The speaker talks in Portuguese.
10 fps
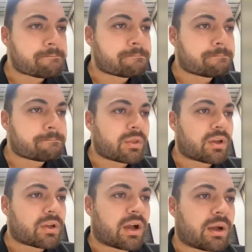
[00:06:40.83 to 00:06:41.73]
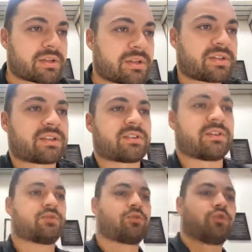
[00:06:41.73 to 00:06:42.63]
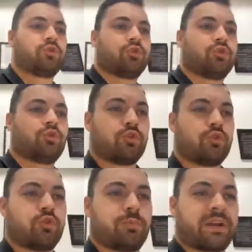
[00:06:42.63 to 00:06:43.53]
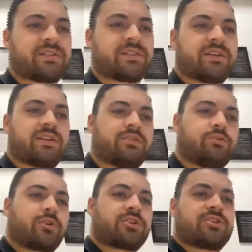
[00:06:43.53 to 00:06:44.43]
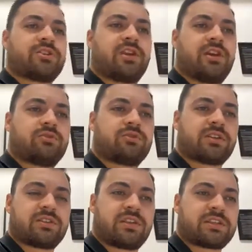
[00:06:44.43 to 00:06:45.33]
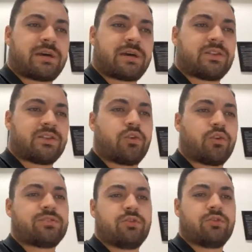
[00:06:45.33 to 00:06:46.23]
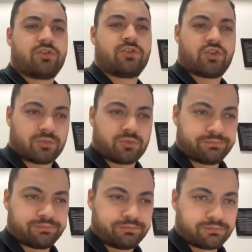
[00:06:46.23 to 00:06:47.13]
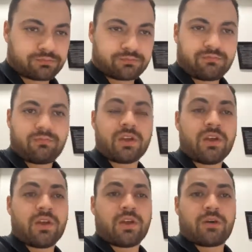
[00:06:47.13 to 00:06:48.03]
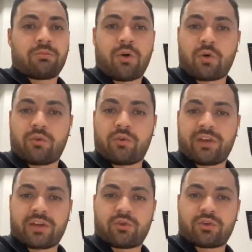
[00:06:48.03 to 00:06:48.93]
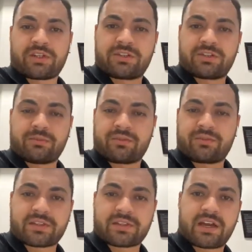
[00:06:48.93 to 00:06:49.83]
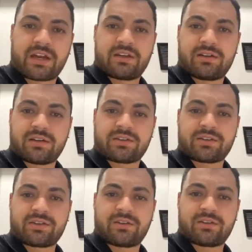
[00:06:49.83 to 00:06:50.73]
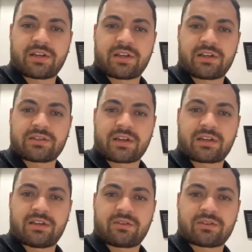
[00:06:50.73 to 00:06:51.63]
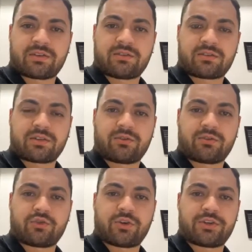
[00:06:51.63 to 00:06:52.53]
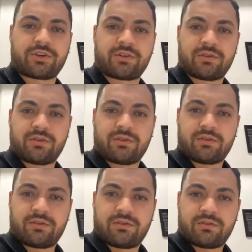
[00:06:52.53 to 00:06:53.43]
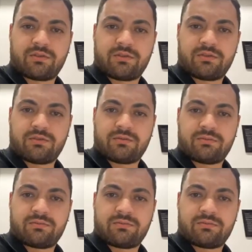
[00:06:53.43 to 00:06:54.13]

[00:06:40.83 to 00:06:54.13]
a apreciação do, do, do, do, parecer do projeto de lei 210-2021. Bom, algum vereador gostaria de se manifestar antes da gente finalizar aqui a nossa, nossa reunião de hoje? Só